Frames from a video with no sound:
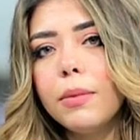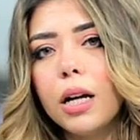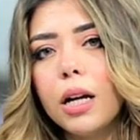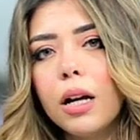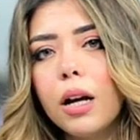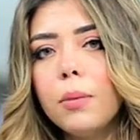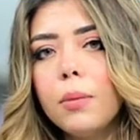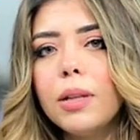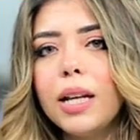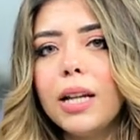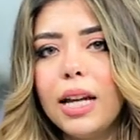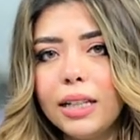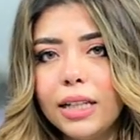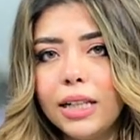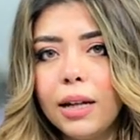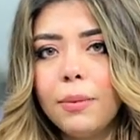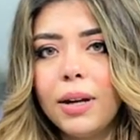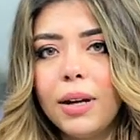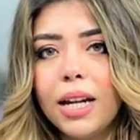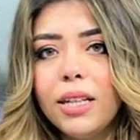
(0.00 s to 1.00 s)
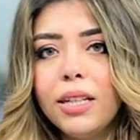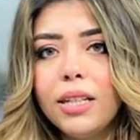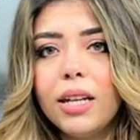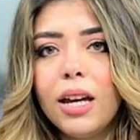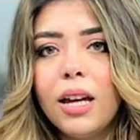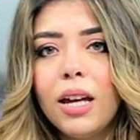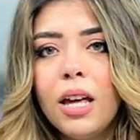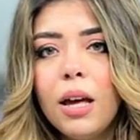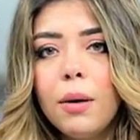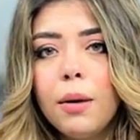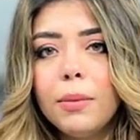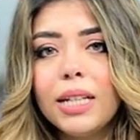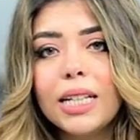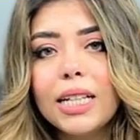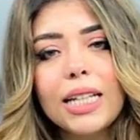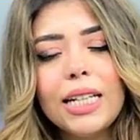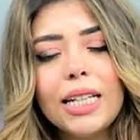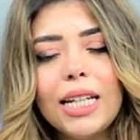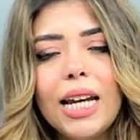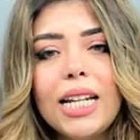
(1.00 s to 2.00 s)
قبل الجامعية من
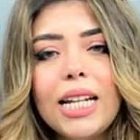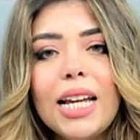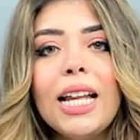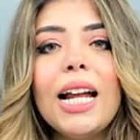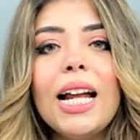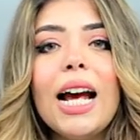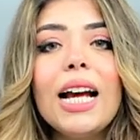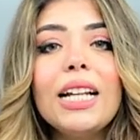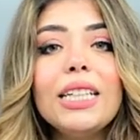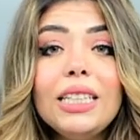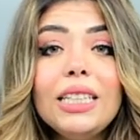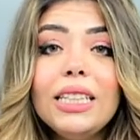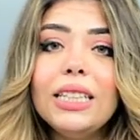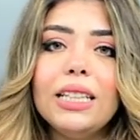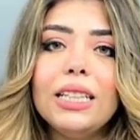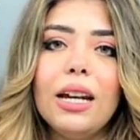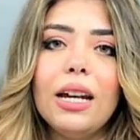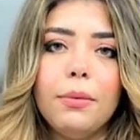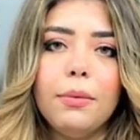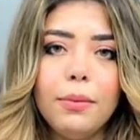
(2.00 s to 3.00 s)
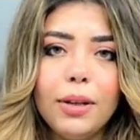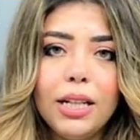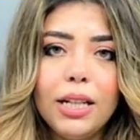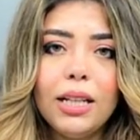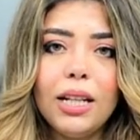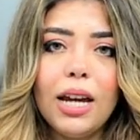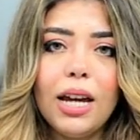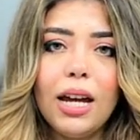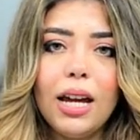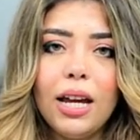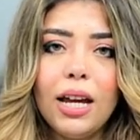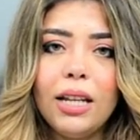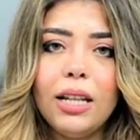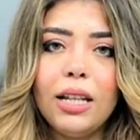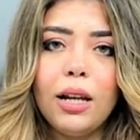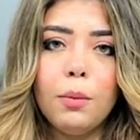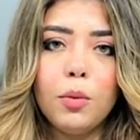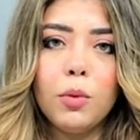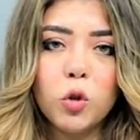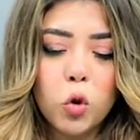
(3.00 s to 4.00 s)
خلال العديد من
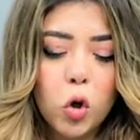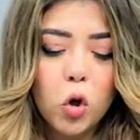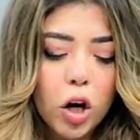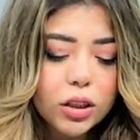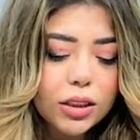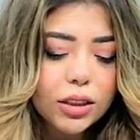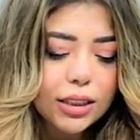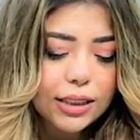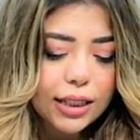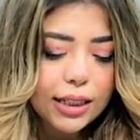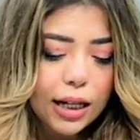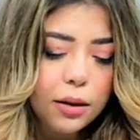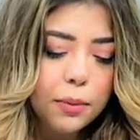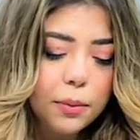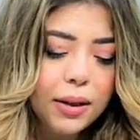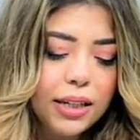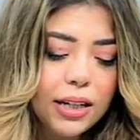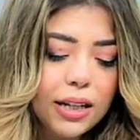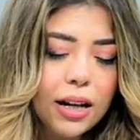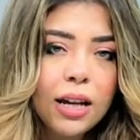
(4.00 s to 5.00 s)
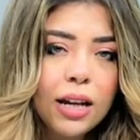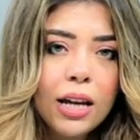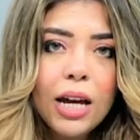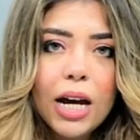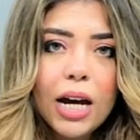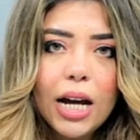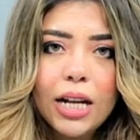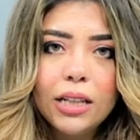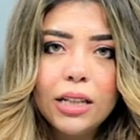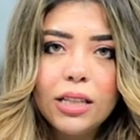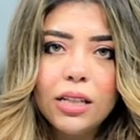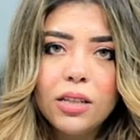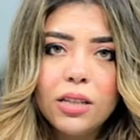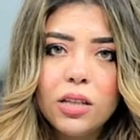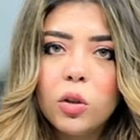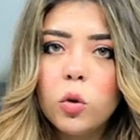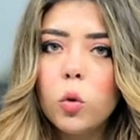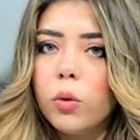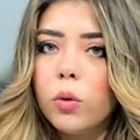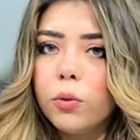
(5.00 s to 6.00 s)
المشروعات التعليمية التي
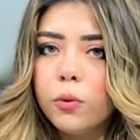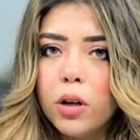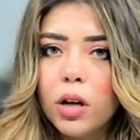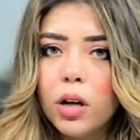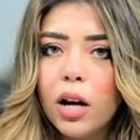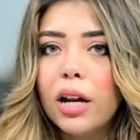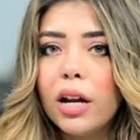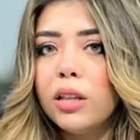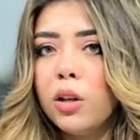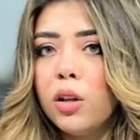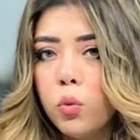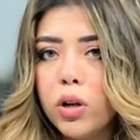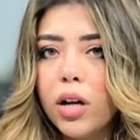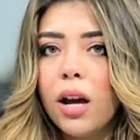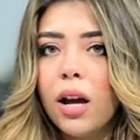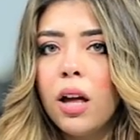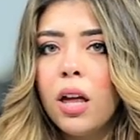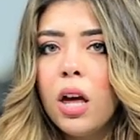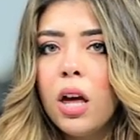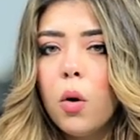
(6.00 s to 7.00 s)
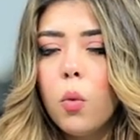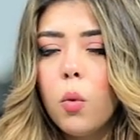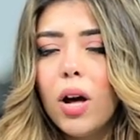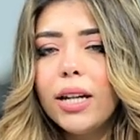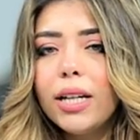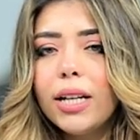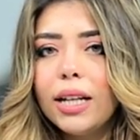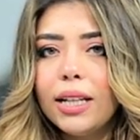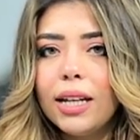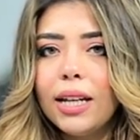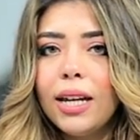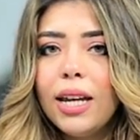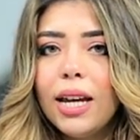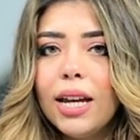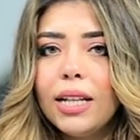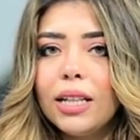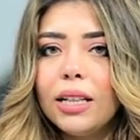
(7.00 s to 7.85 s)
ستوفرها الدولة وأكد أن